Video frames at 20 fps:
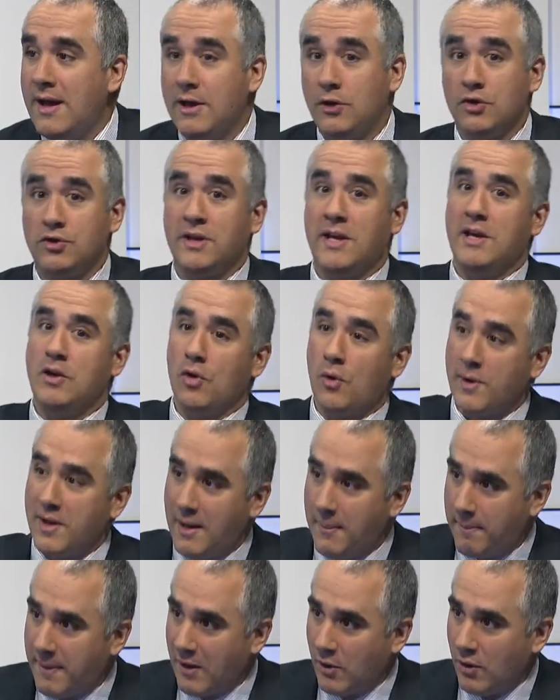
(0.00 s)
Entonces, y nos
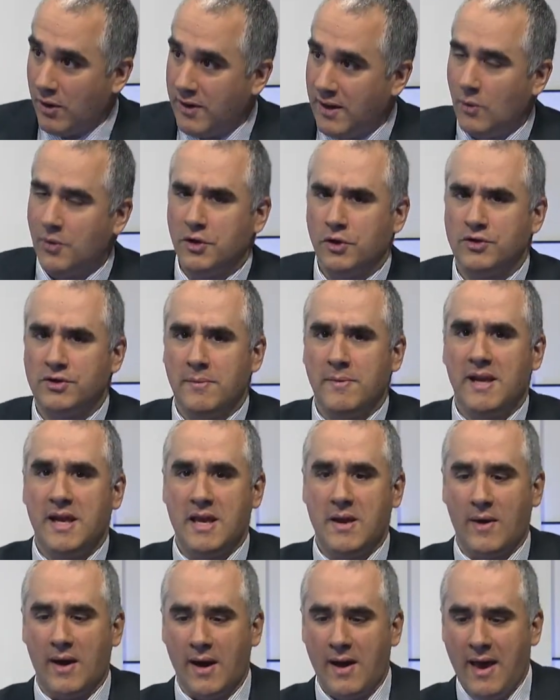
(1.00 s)
vienen pagos de deuda. Entonces,
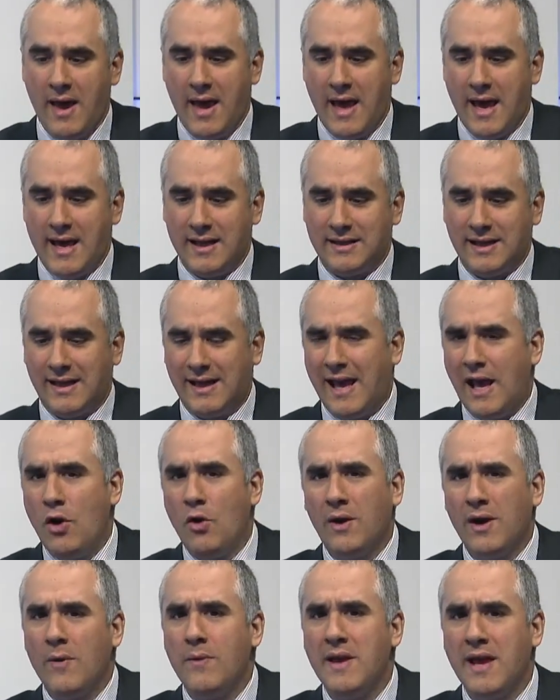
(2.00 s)
mira, ya va. Este, ¿Qué es
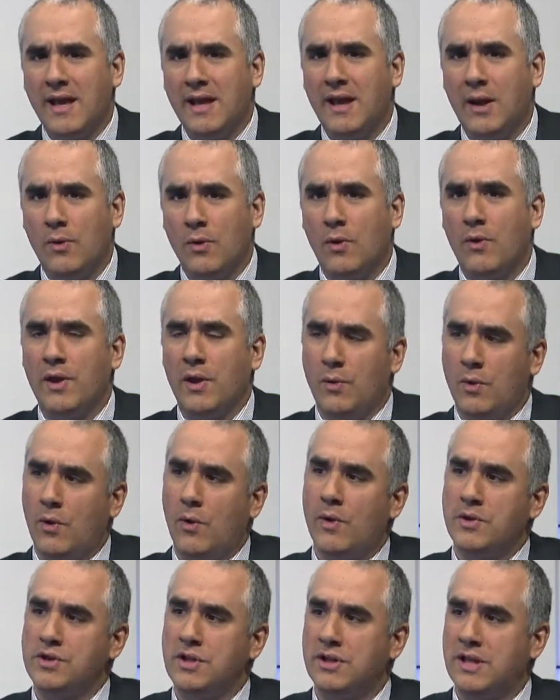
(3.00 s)
lo que viene del
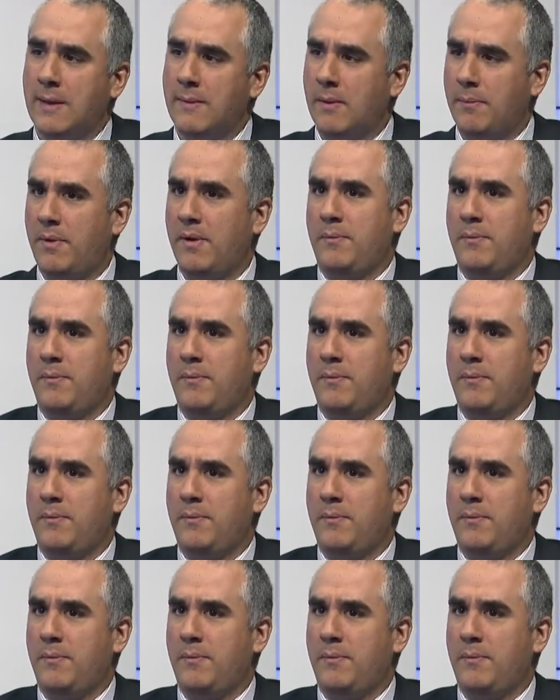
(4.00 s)
nuevo, sistema?